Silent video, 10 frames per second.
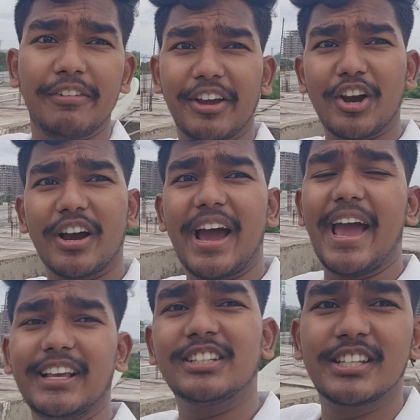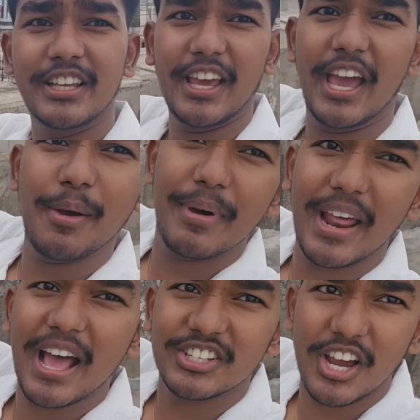गाइस ये है मेरा
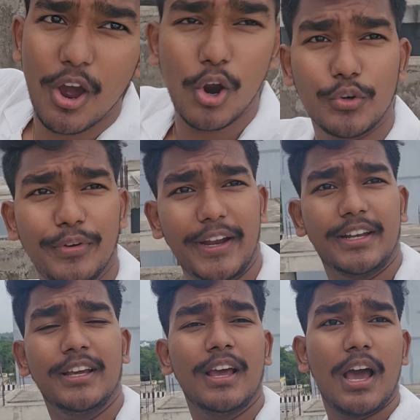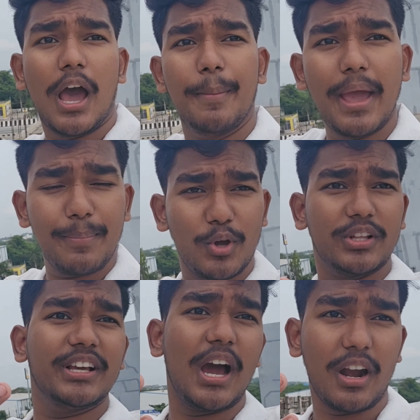आज का आउटफिट अभी आप लोगों
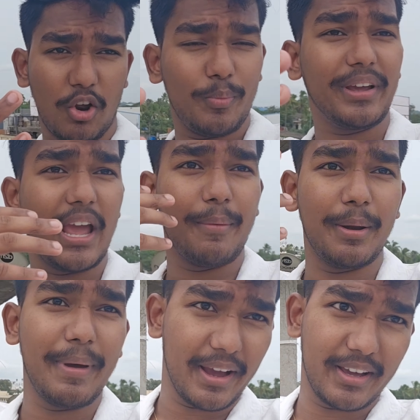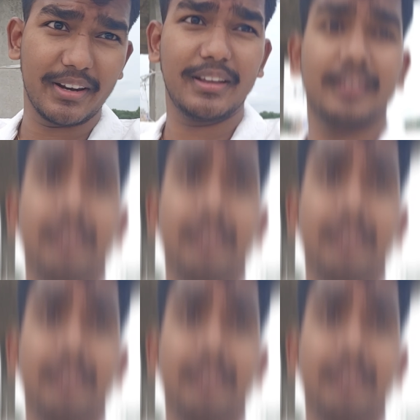को दिखा रहा हूँ मैं कैमरा बैक करके